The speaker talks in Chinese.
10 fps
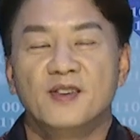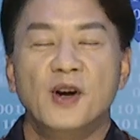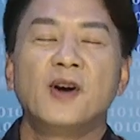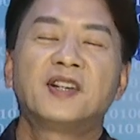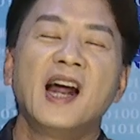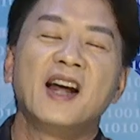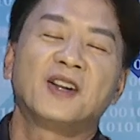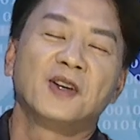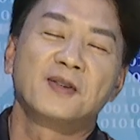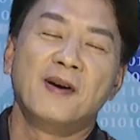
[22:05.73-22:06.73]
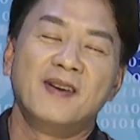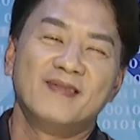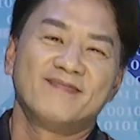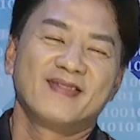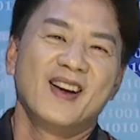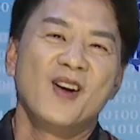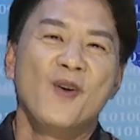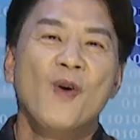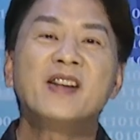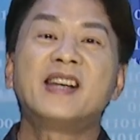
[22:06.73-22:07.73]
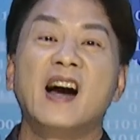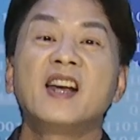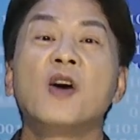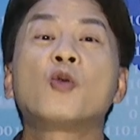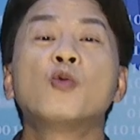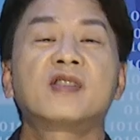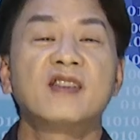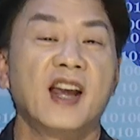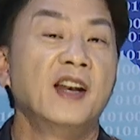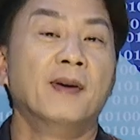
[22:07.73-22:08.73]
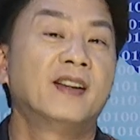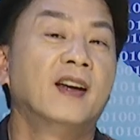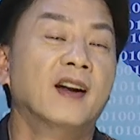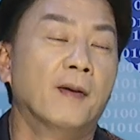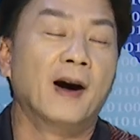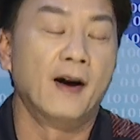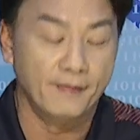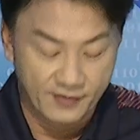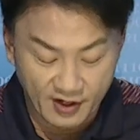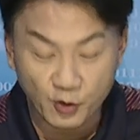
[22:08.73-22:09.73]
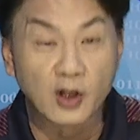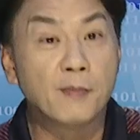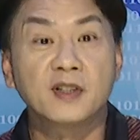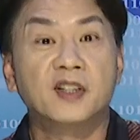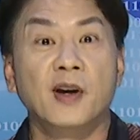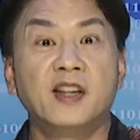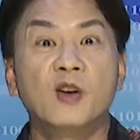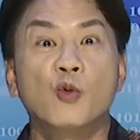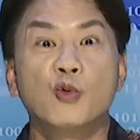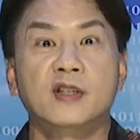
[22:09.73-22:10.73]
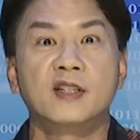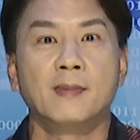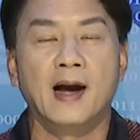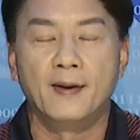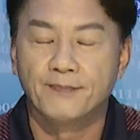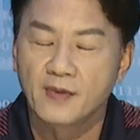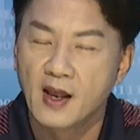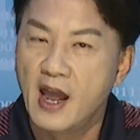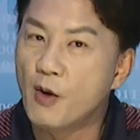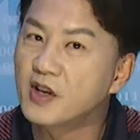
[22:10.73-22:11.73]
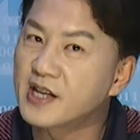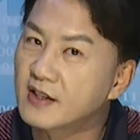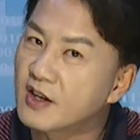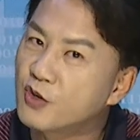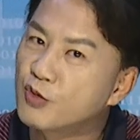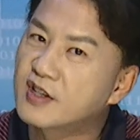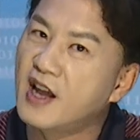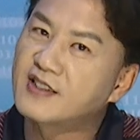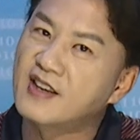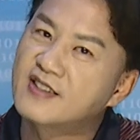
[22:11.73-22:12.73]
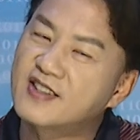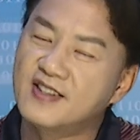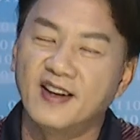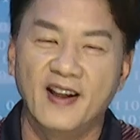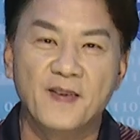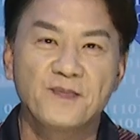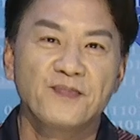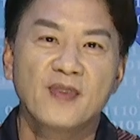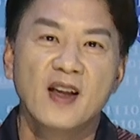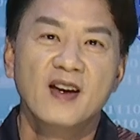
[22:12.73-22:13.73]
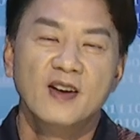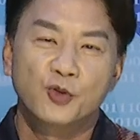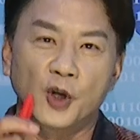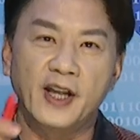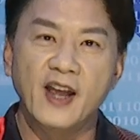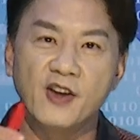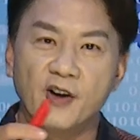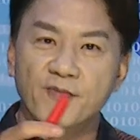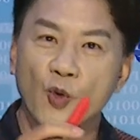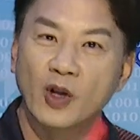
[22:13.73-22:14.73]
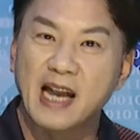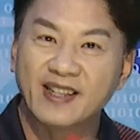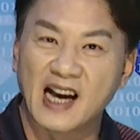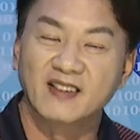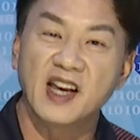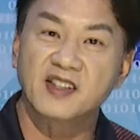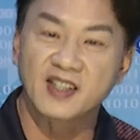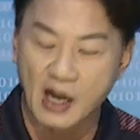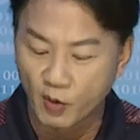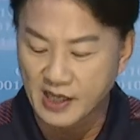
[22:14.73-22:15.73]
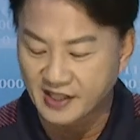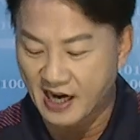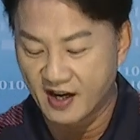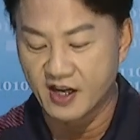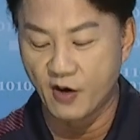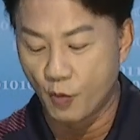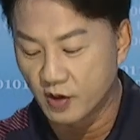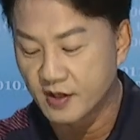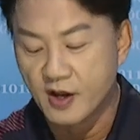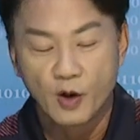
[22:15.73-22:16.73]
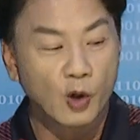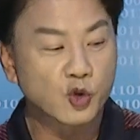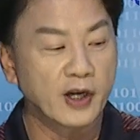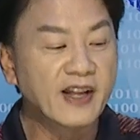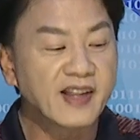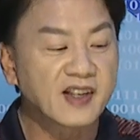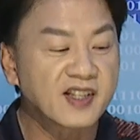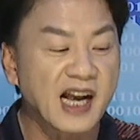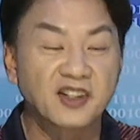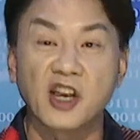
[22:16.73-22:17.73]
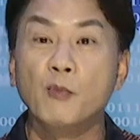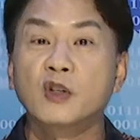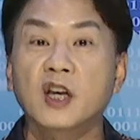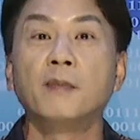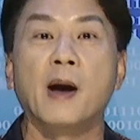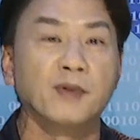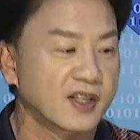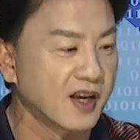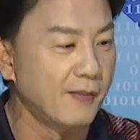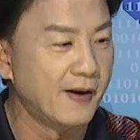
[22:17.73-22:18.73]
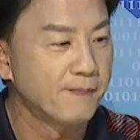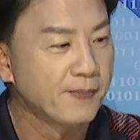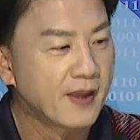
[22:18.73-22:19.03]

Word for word: 结果，亲爱的投资朋友们，我讲一个故事给你们听，好不好？很多人不是喜欢听故事吗？哎，我讲这个故事还真实的嘞。昨天有我在讲电视上，我在讲更我我昨天电视上节目侧标不是这个吗？